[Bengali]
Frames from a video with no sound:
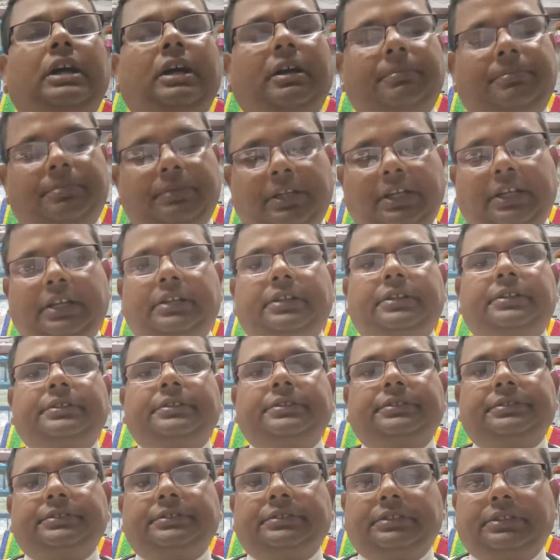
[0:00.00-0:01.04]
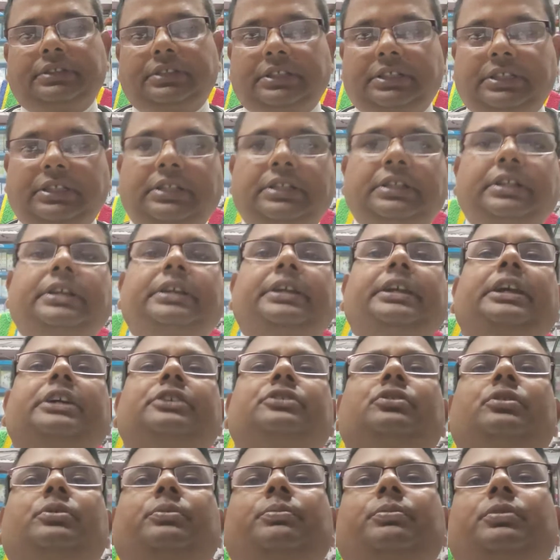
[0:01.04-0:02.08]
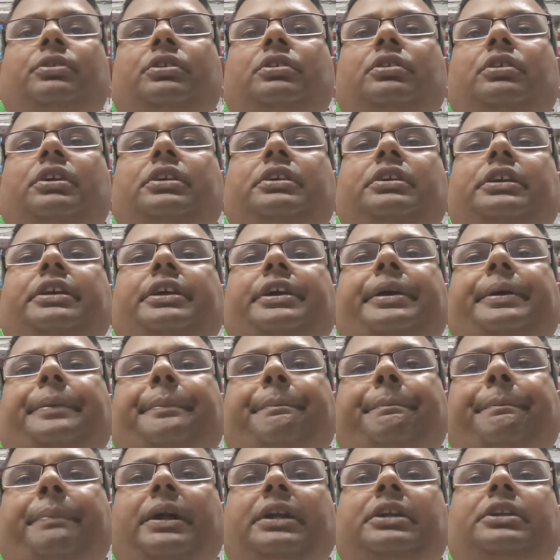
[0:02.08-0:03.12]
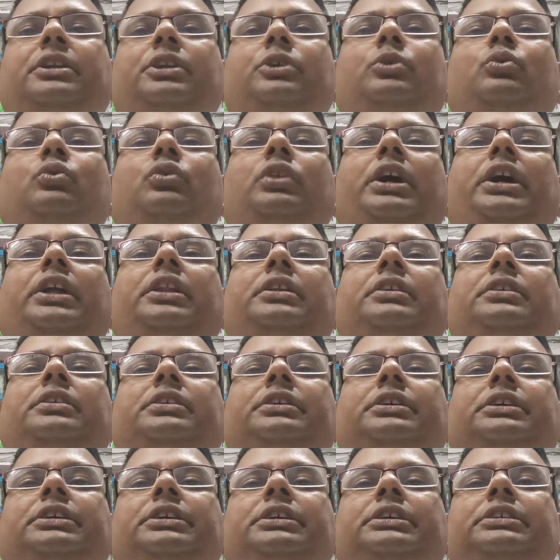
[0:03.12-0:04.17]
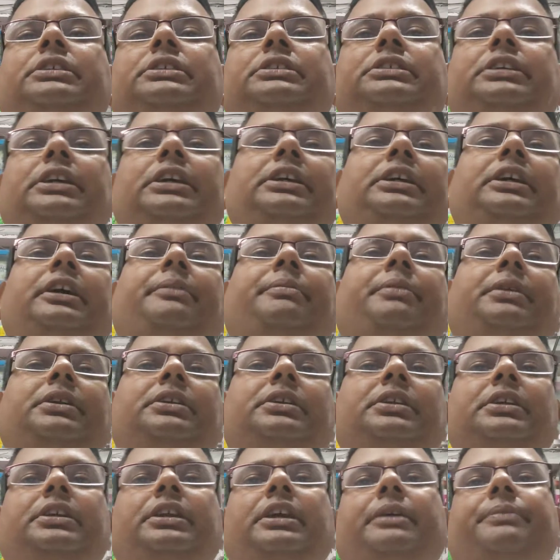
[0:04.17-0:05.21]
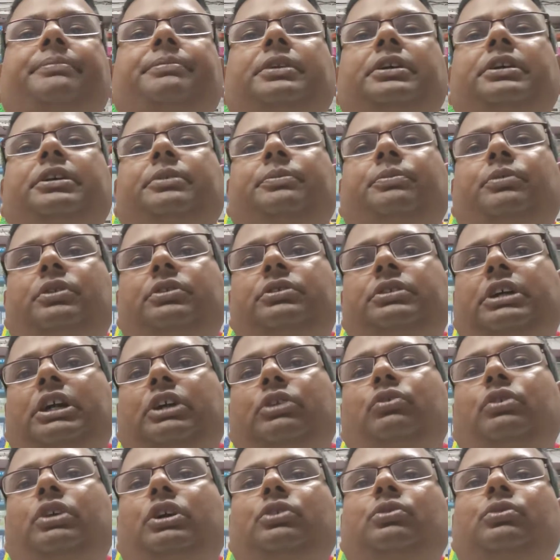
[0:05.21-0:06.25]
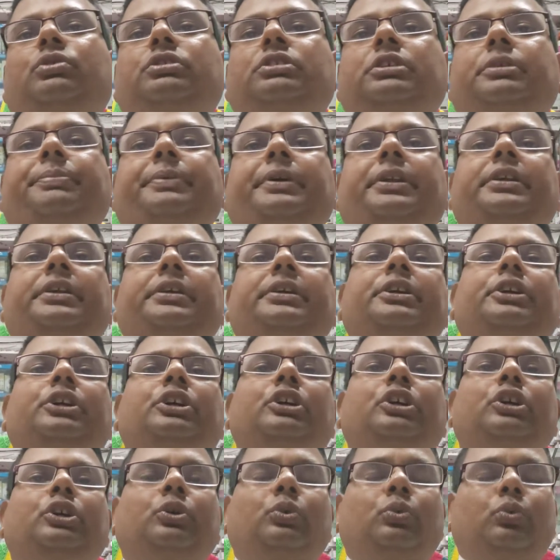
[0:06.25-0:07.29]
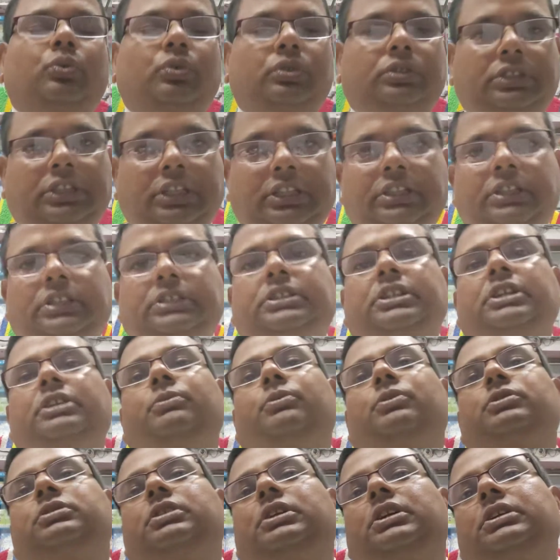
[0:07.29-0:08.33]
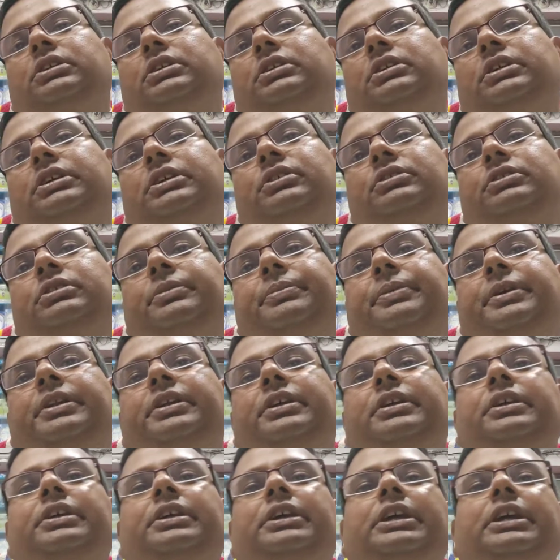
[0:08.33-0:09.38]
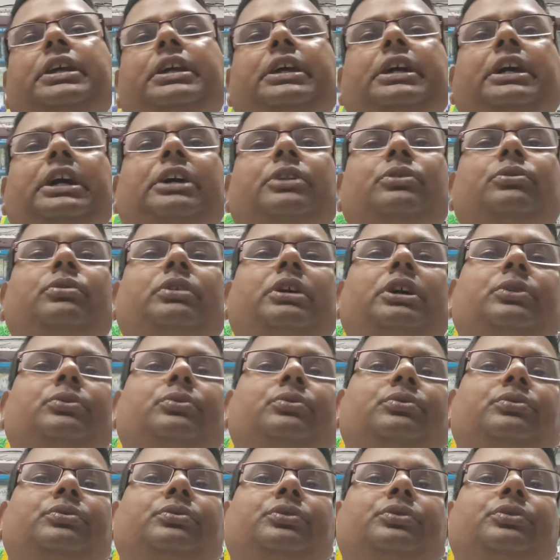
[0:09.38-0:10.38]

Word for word: আপনার খেলে গ্যাস অম্বল হয় পার্টিকুলার সেই খাবারটিকে আপনাকে বর্জ কারো কারো হতে পারে অত্যাধিক তেল মশলা খেলে হতে পারে কারো কারো